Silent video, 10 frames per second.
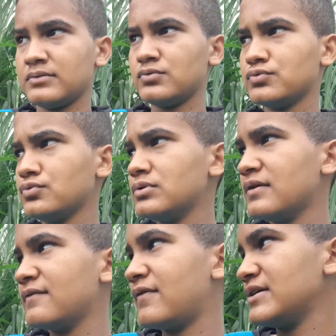Tutura,
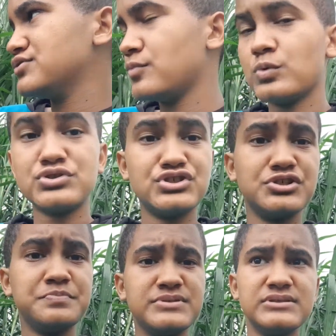faz um monte
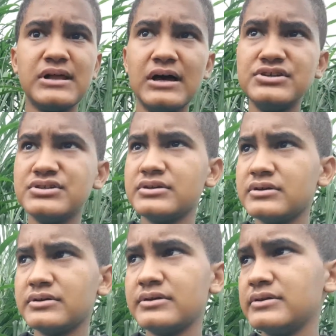tipo silagem
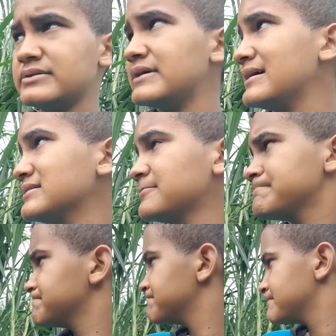e trata,
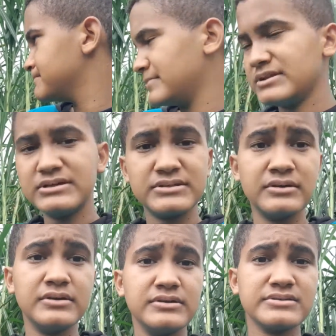beleza?
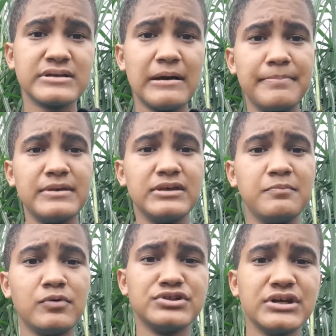Esse capim aqui
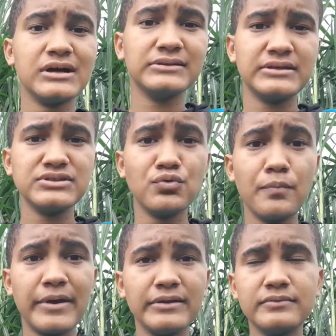pode chegar até 5
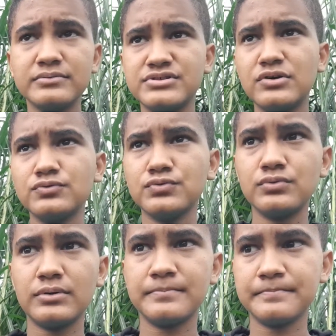metros de
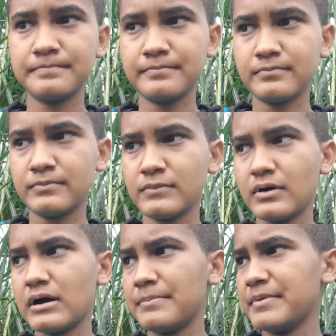altura,
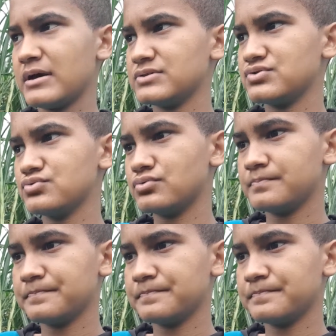capim azul.